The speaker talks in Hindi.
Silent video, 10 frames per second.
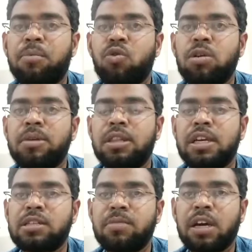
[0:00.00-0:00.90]
आप कोई भी
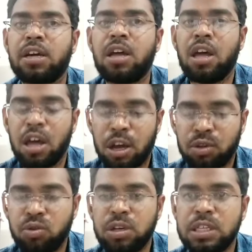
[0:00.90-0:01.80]
देश में हैं
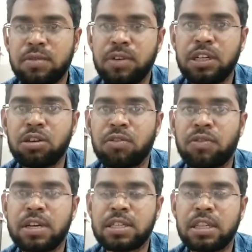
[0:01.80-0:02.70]
तो इस वीडियो को
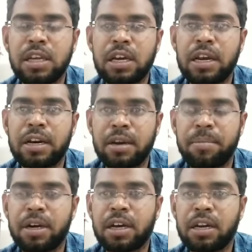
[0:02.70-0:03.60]
फिर से देखें
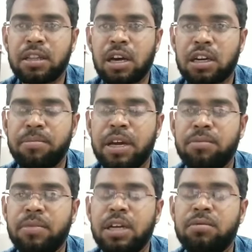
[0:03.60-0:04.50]
रिपीट करें ताकि मैं
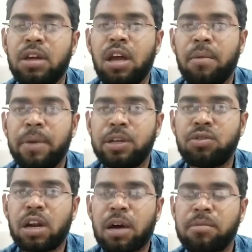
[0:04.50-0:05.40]
मैं मैं
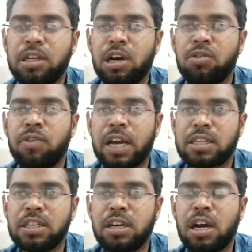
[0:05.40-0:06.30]
जो नाम लिया हूं
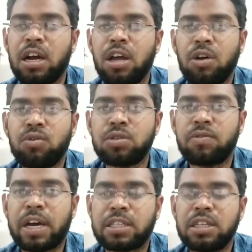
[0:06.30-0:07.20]
वैक्सीन का उस
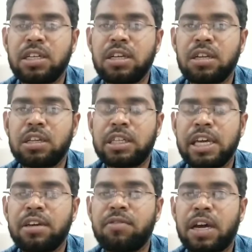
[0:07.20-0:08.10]
वैक्सीन ही
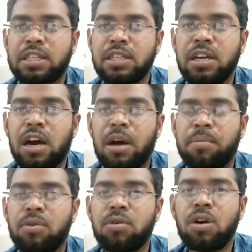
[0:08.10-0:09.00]
ये ही वैक्सीन
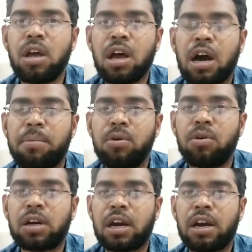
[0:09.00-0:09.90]
आपको
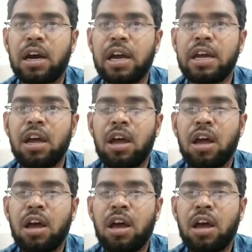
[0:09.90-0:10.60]
अपलोड करना है